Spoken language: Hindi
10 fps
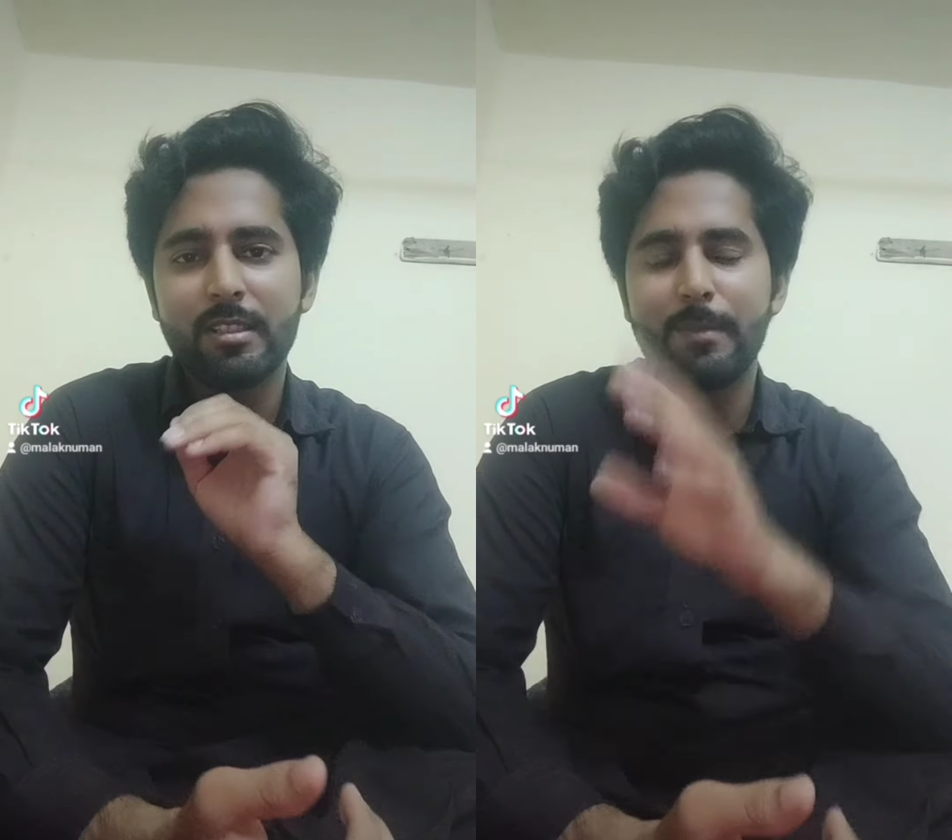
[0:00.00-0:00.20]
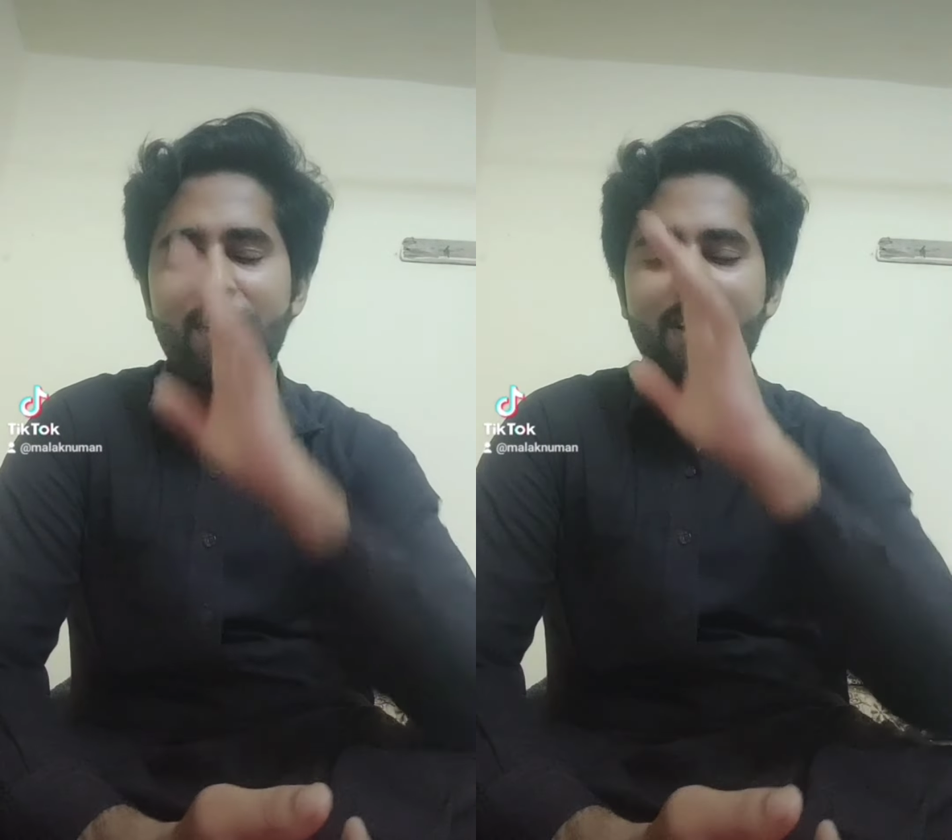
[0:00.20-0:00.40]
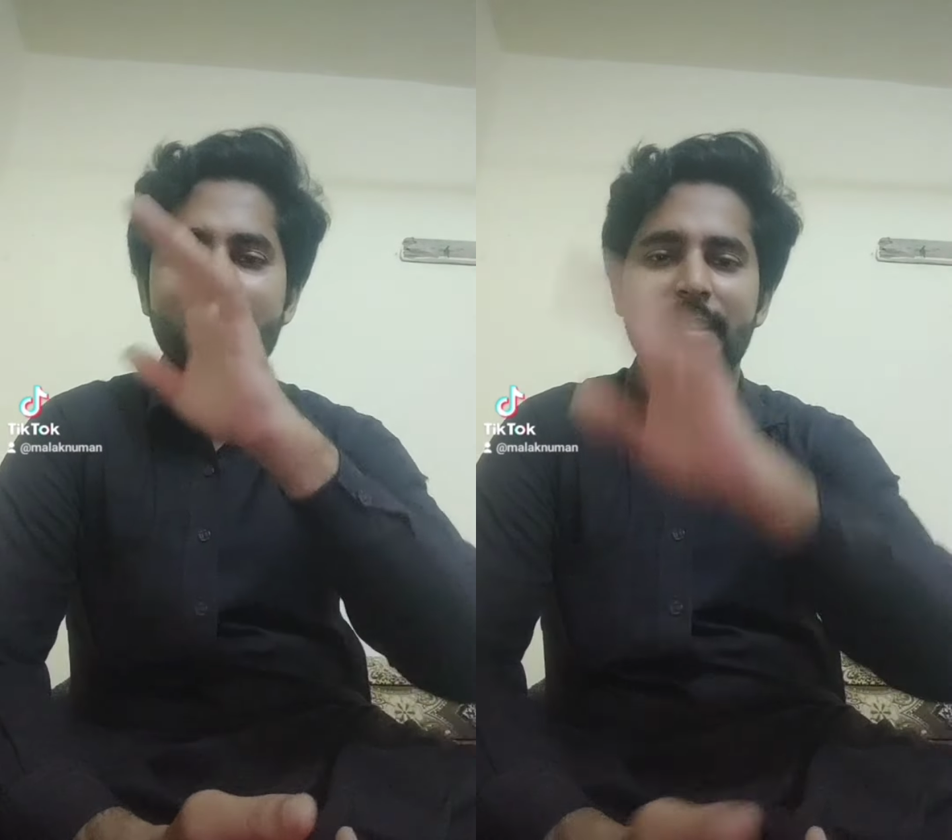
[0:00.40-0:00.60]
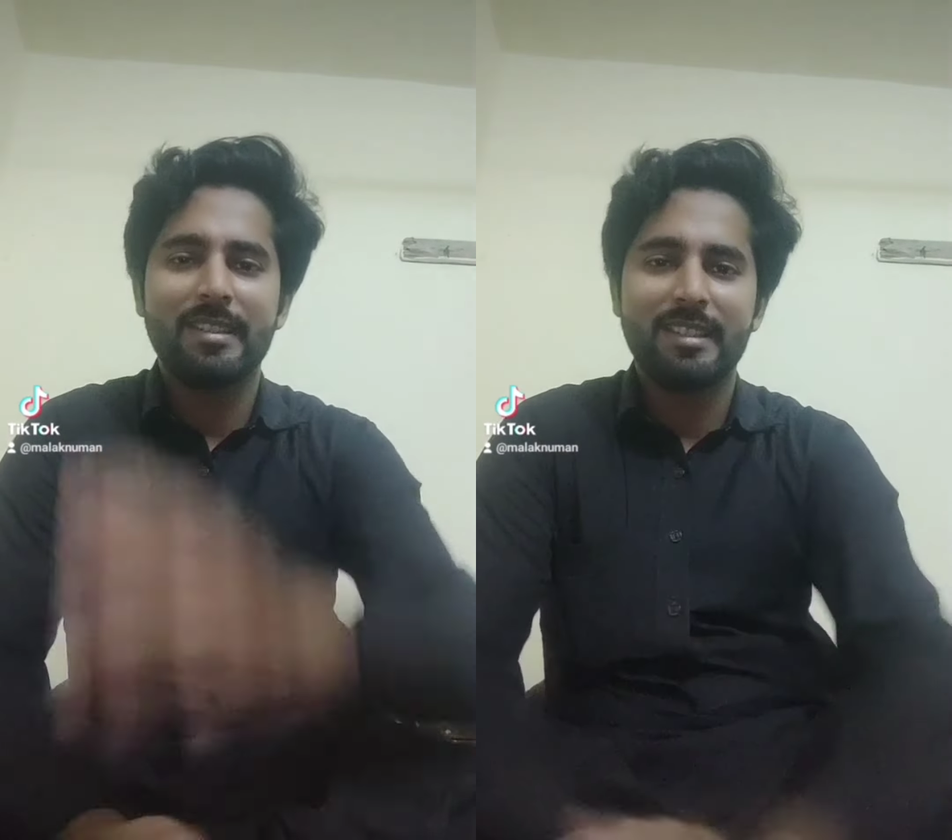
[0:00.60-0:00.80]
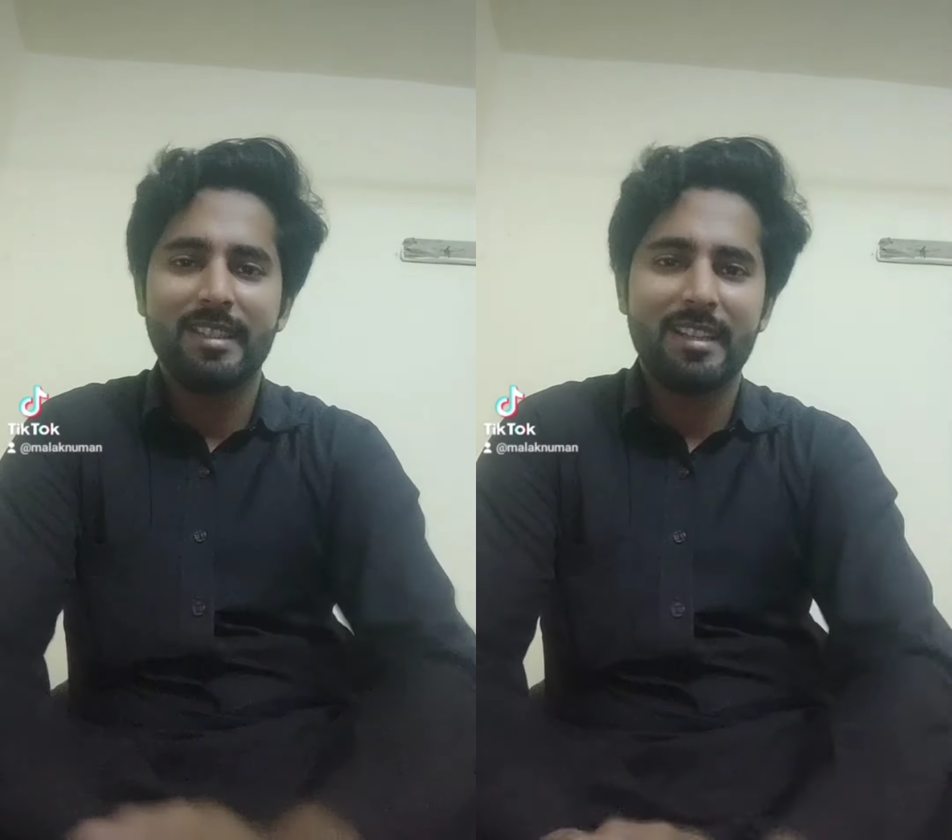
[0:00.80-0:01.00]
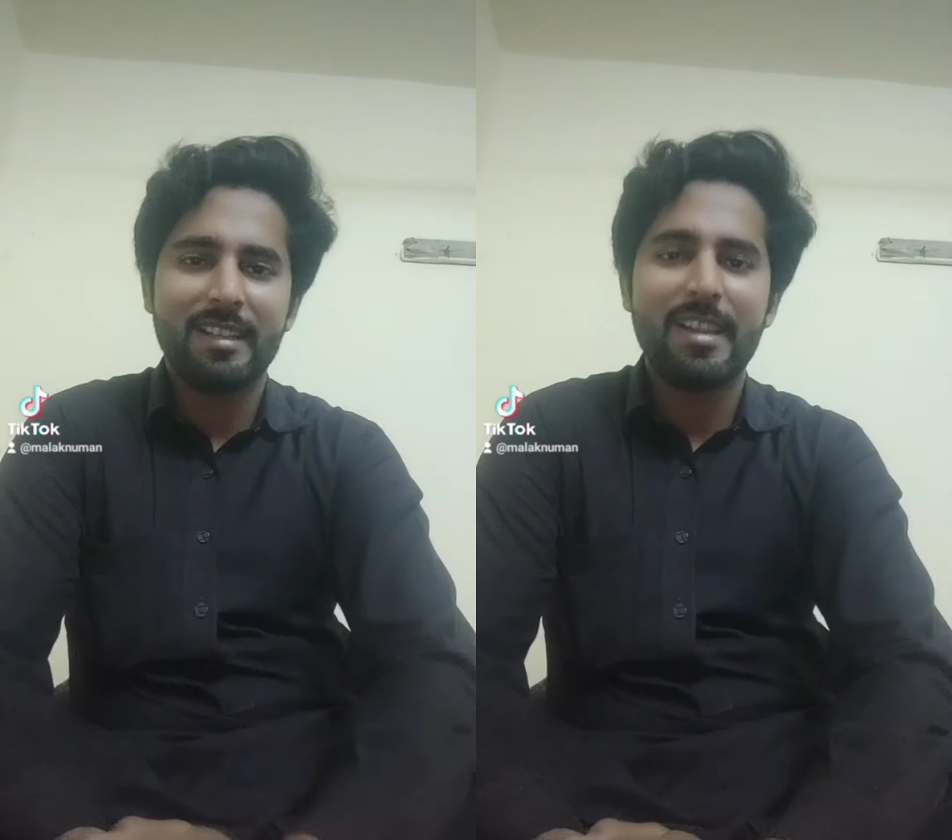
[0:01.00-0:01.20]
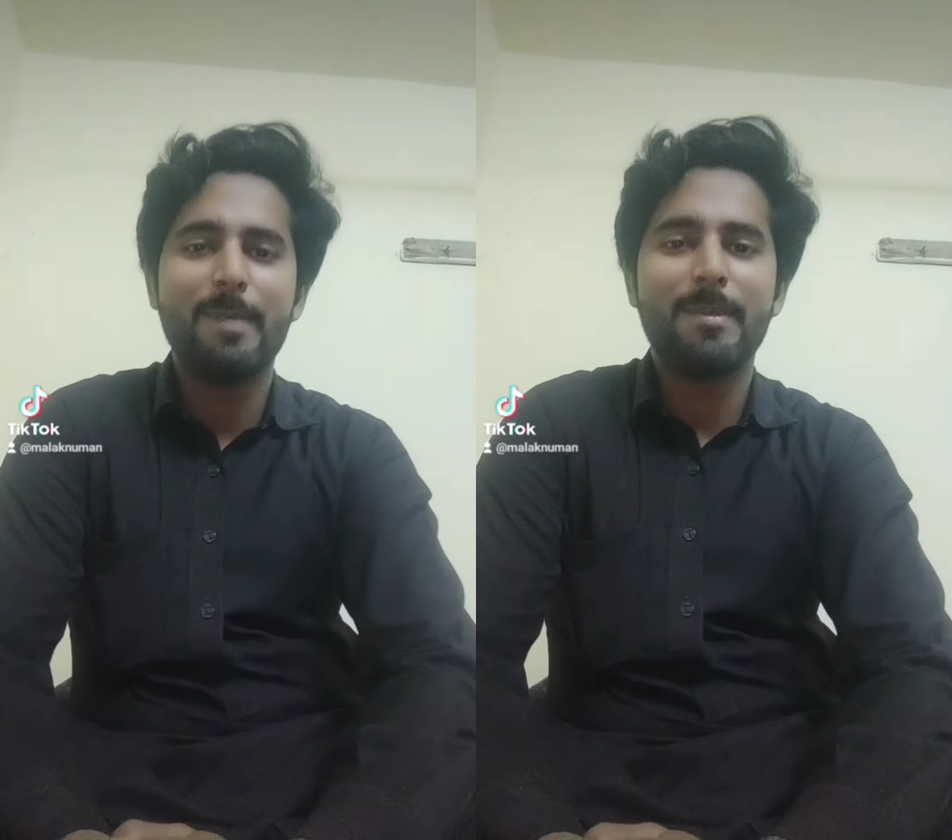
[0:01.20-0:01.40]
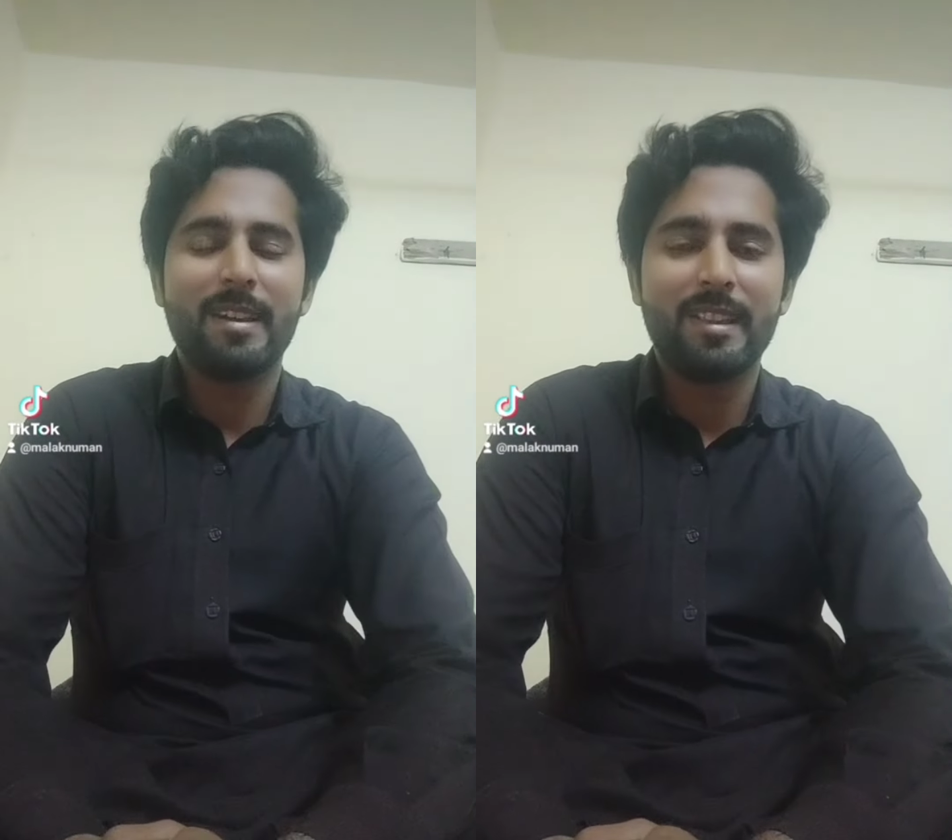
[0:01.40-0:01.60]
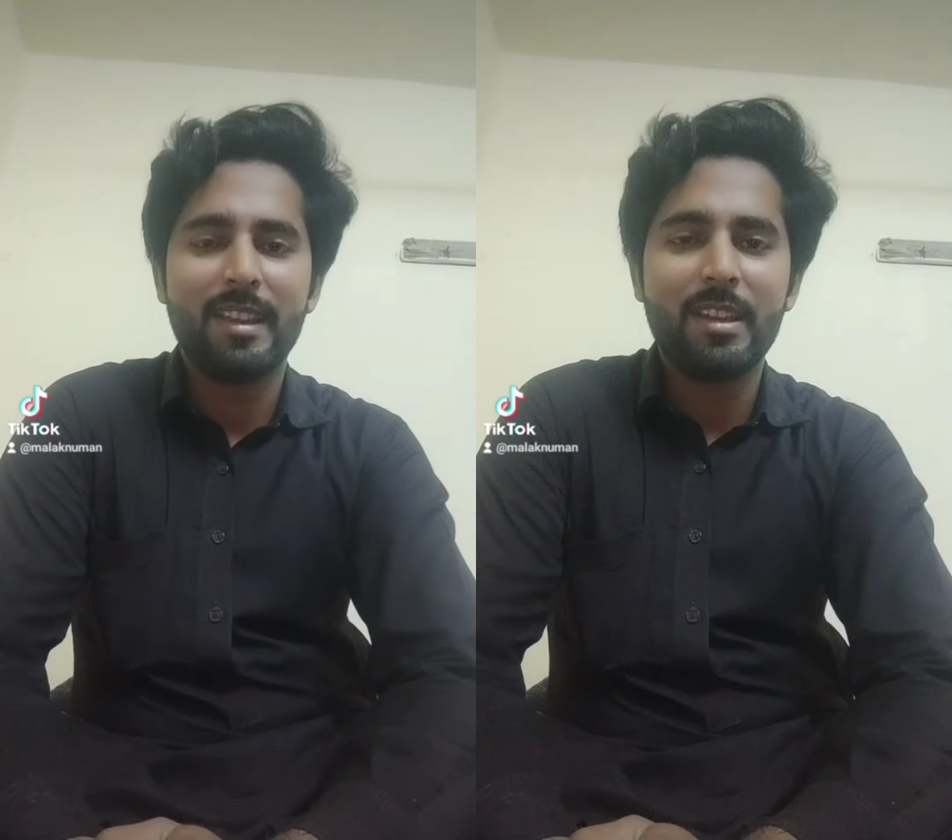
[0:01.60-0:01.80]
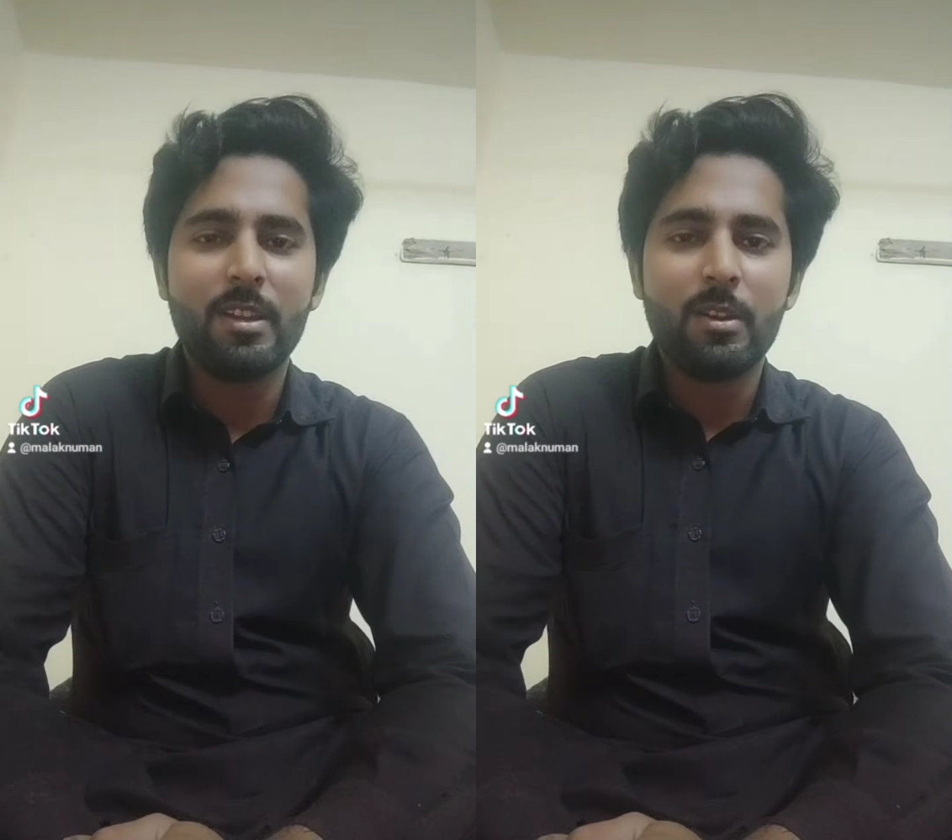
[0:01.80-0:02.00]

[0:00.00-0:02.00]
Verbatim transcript: कमाल बनती है क्या बात है